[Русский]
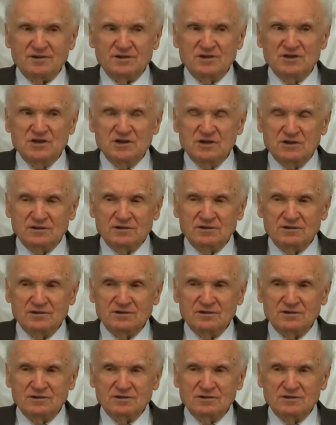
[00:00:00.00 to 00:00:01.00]
И
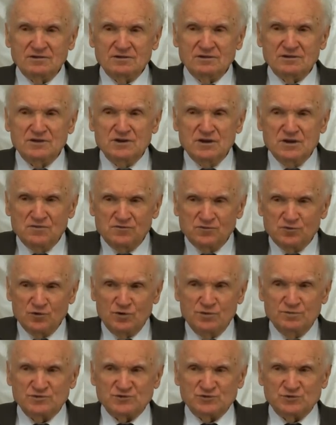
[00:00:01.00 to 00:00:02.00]
ни в
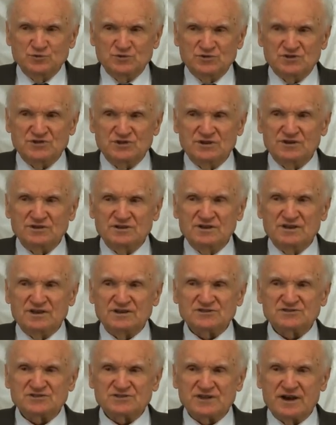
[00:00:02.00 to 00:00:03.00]
коем случае не
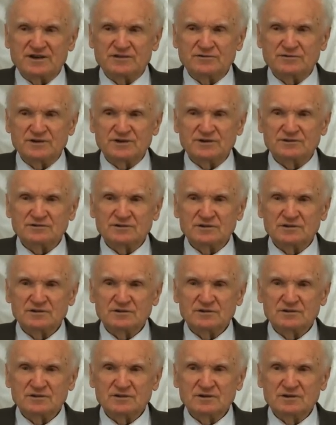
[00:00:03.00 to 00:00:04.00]
настаивает.
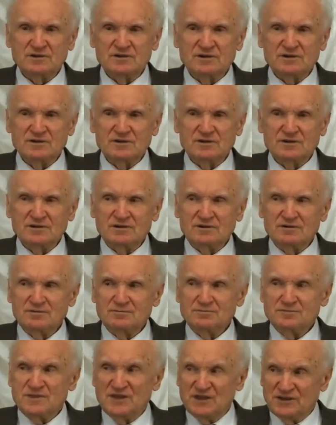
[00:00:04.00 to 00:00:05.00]

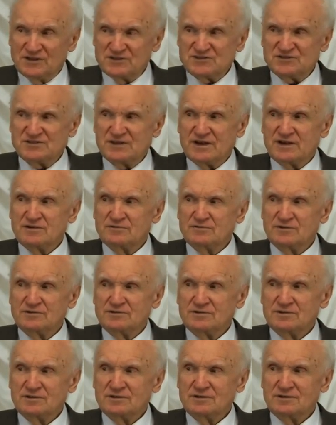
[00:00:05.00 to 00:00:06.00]
Не
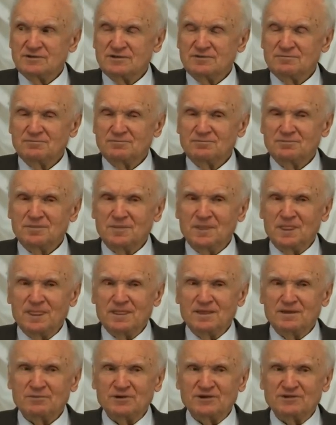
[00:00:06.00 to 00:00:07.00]
настаивает
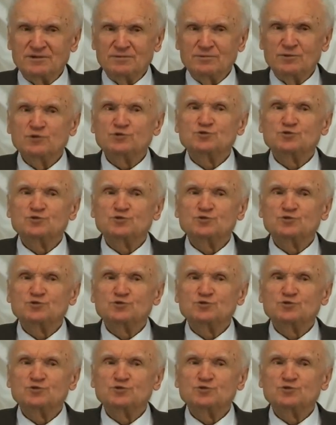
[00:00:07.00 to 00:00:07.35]
в этом.